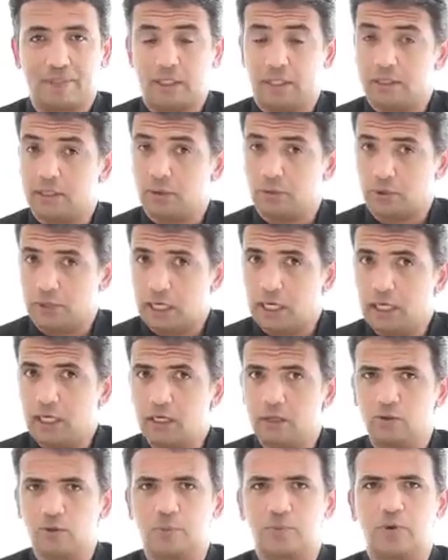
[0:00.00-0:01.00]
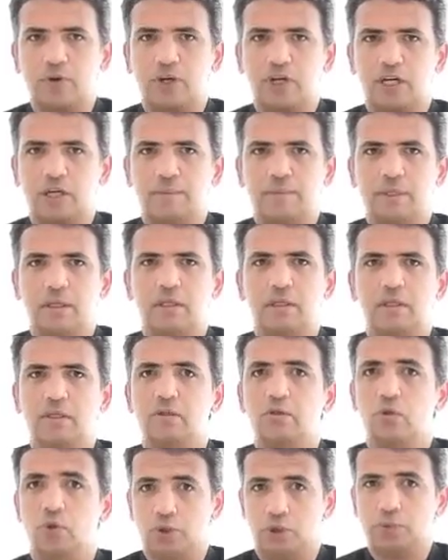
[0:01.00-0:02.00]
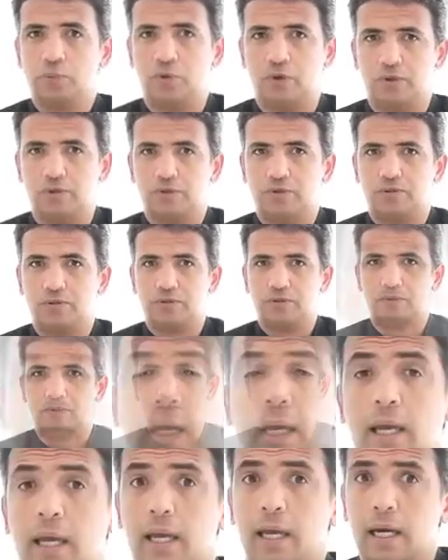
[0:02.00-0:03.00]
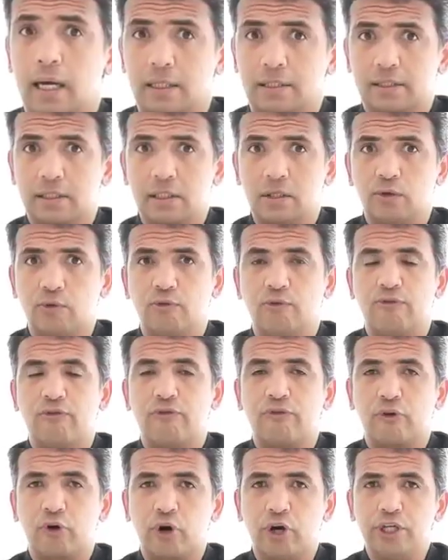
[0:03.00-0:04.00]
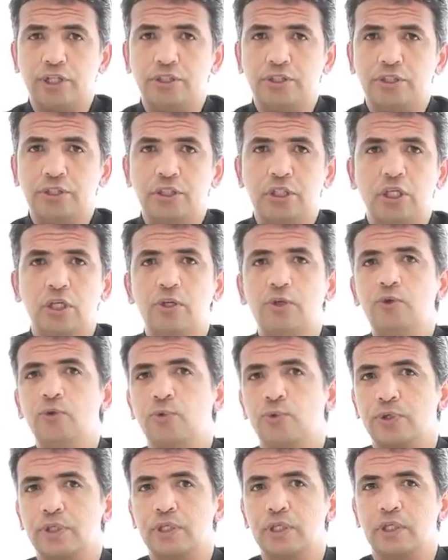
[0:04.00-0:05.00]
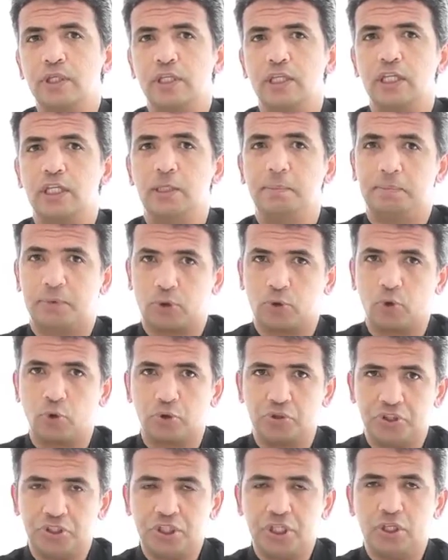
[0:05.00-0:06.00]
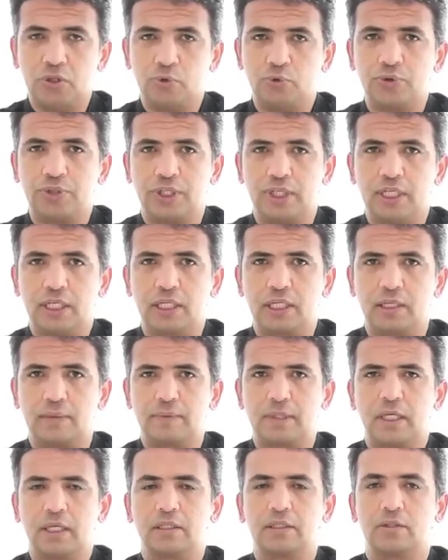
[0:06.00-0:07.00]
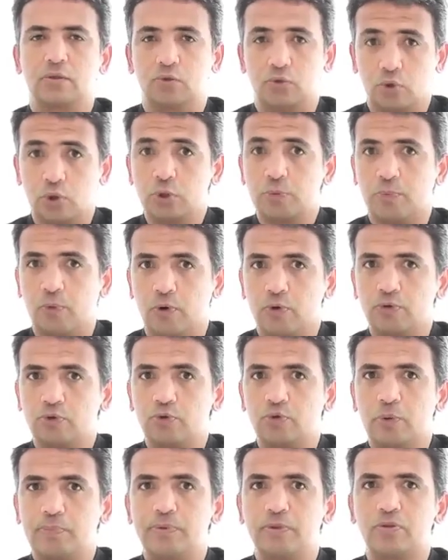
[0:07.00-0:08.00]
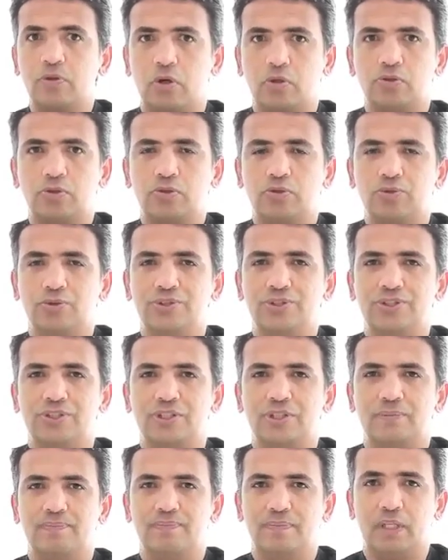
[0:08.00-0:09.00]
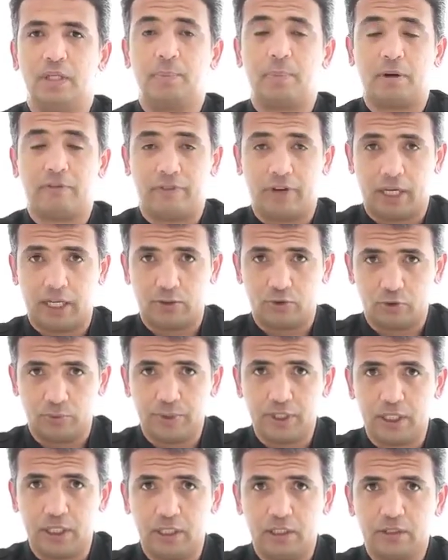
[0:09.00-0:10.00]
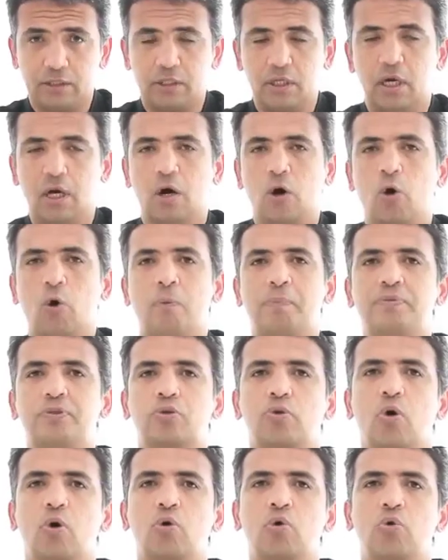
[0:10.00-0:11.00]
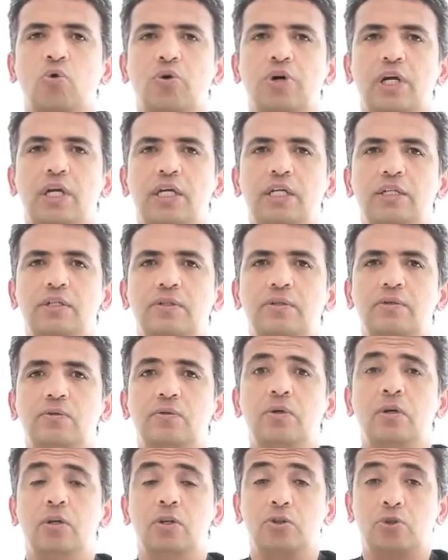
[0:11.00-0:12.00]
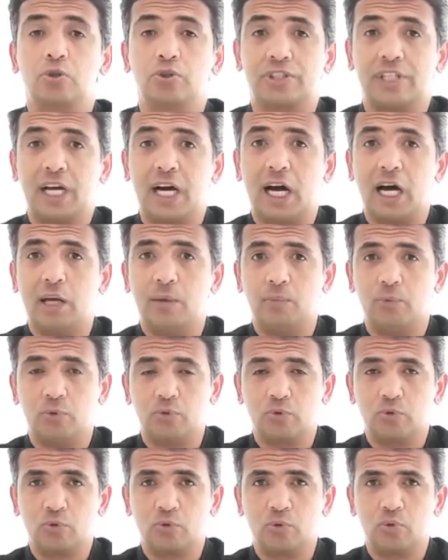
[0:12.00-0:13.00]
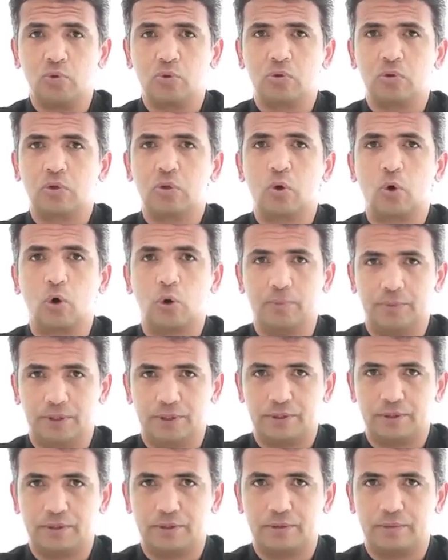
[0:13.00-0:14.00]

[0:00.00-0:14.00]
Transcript: Esse é o trailer do programa Dois Pontos. Relação Freud-Jung e psicologia junguiana são os dois pontos do episódio de hoje. E para falar sobre eles, o psicólogo clínico José Raimundo Gomes.